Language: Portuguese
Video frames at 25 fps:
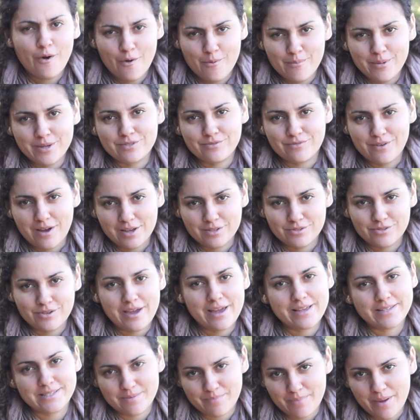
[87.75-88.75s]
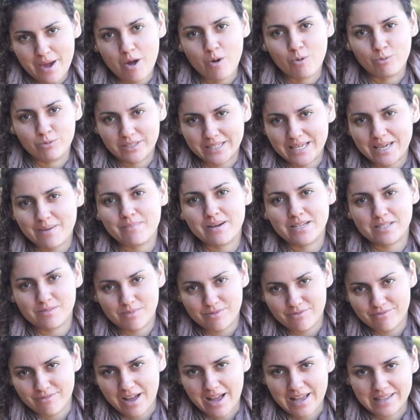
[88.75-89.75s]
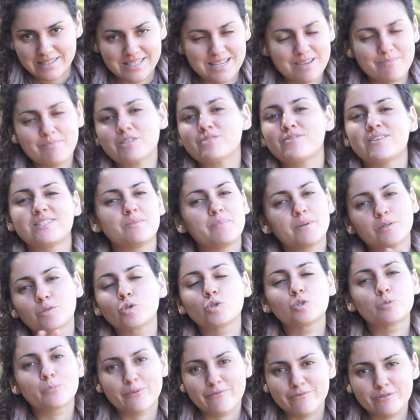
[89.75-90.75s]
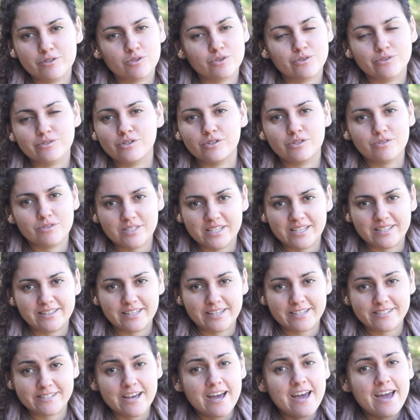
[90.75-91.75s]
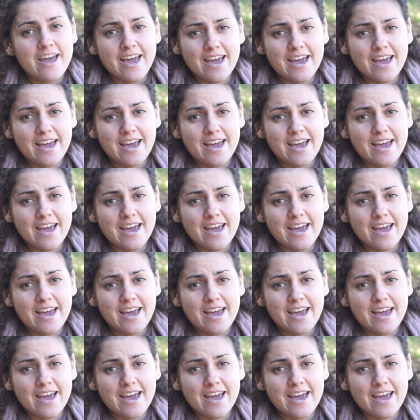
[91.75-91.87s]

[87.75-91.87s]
é o mais fácil? Essa é a pergunta que mais me fazem, que mais fazem para todos os professores, eu tenho certeza.